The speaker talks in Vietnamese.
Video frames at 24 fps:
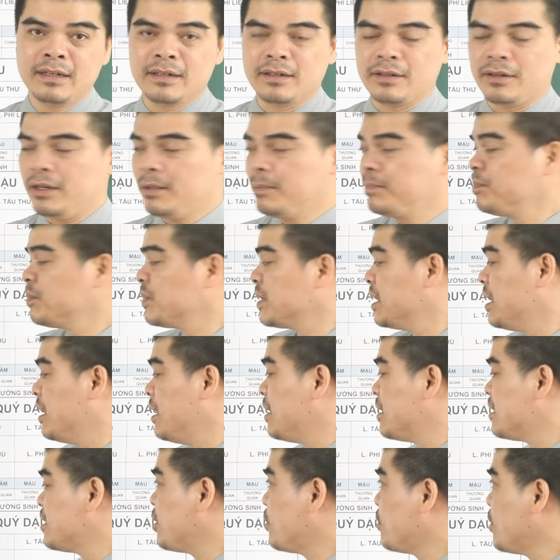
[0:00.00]
Đó.
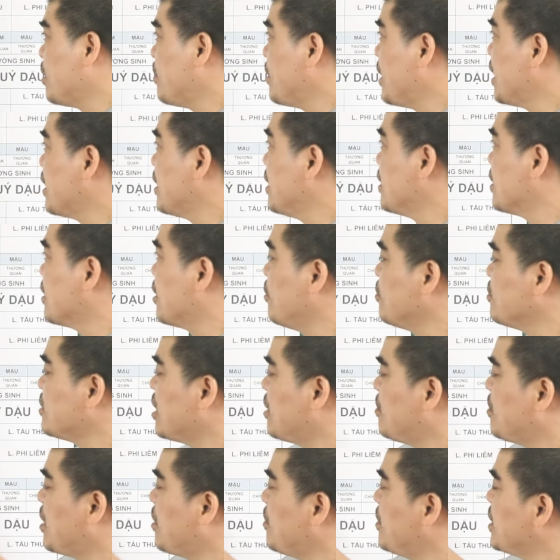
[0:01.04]
Trong năm
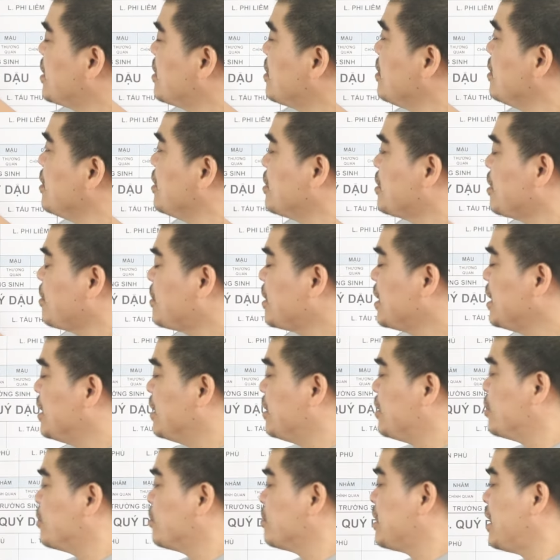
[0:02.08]
2024 nó Giáp
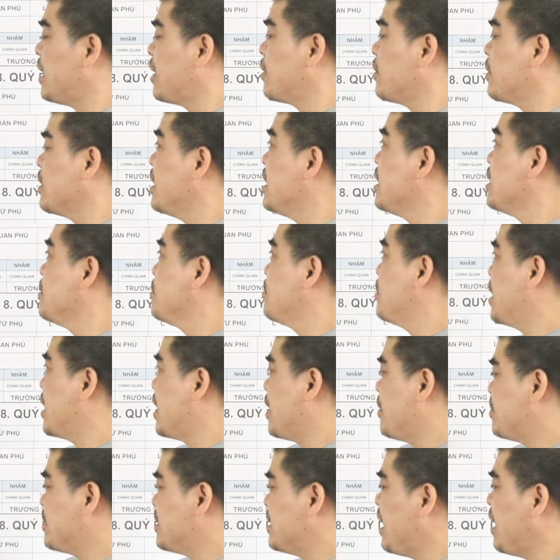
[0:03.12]
Thìn, chúng ta có Đinh mà
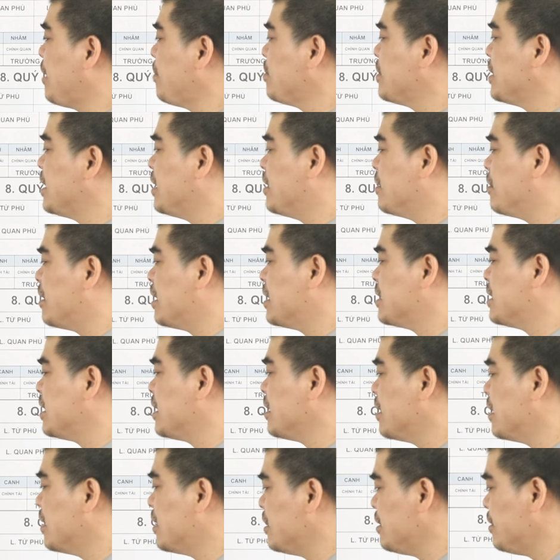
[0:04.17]
gặp Giáp thì nó là
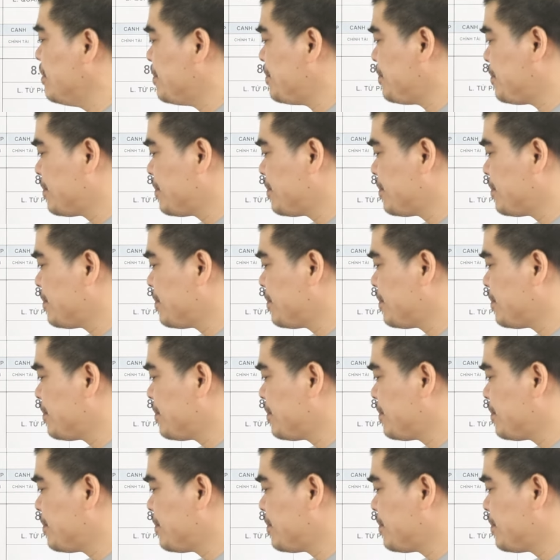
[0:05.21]
chính ấn.